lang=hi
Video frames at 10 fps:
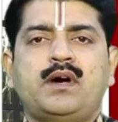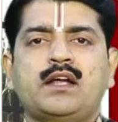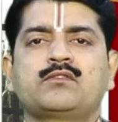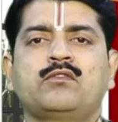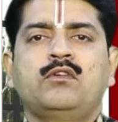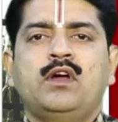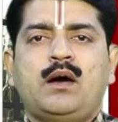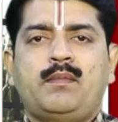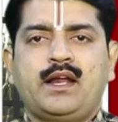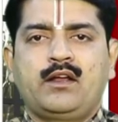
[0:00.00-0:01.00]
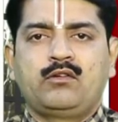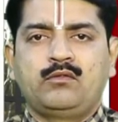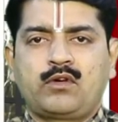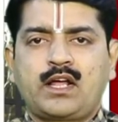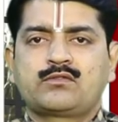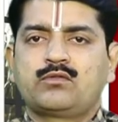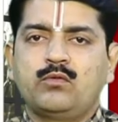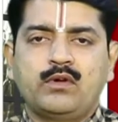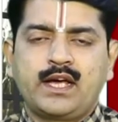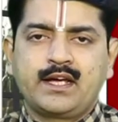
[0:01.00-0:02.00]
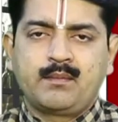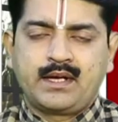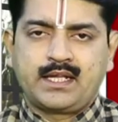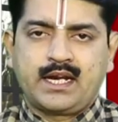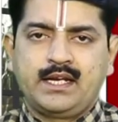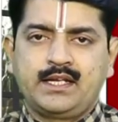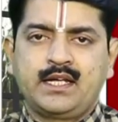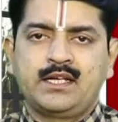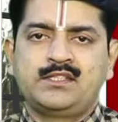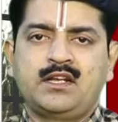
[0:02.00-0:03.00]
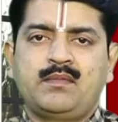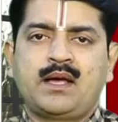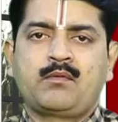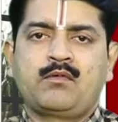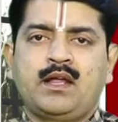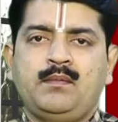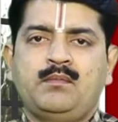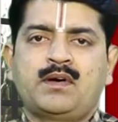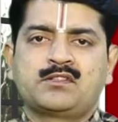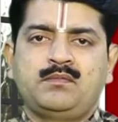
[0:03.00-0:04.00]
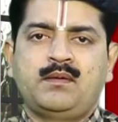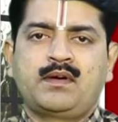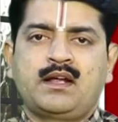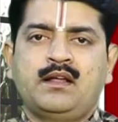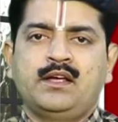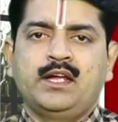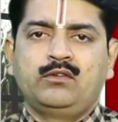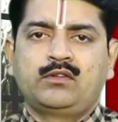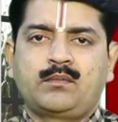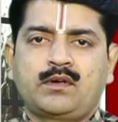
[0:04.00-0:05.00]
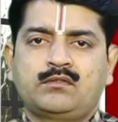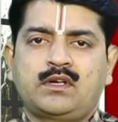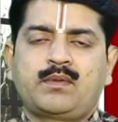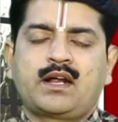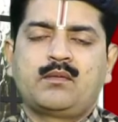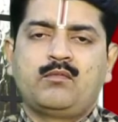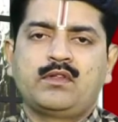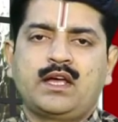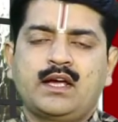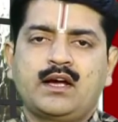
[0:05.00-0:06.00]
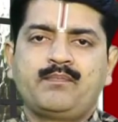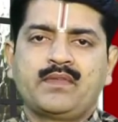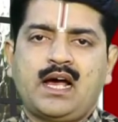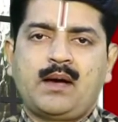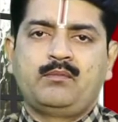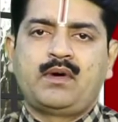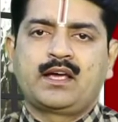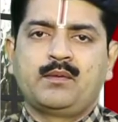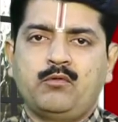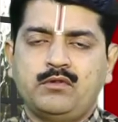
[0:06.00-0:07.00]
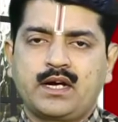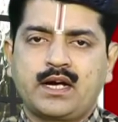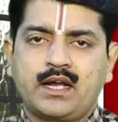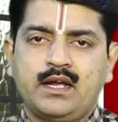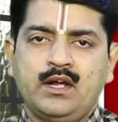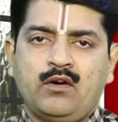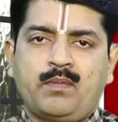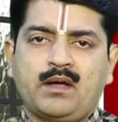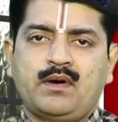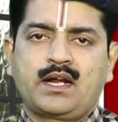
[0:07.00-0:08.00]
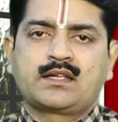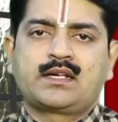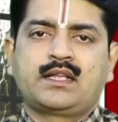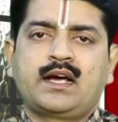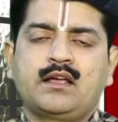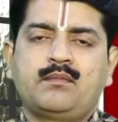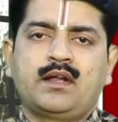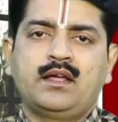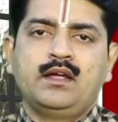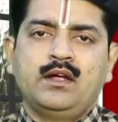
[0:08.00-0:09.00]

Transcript: मार्च को हमारे नवरात्र शुरू हो जाएंगे माता रानी के इस दिन में आपको नवीन वर्ष भी हमारा हिंदू धर्म के अनुसार प्रारंभ हो जाएगा आप माँ की पूजा करें और परिवार के साथ आगे बढ़ें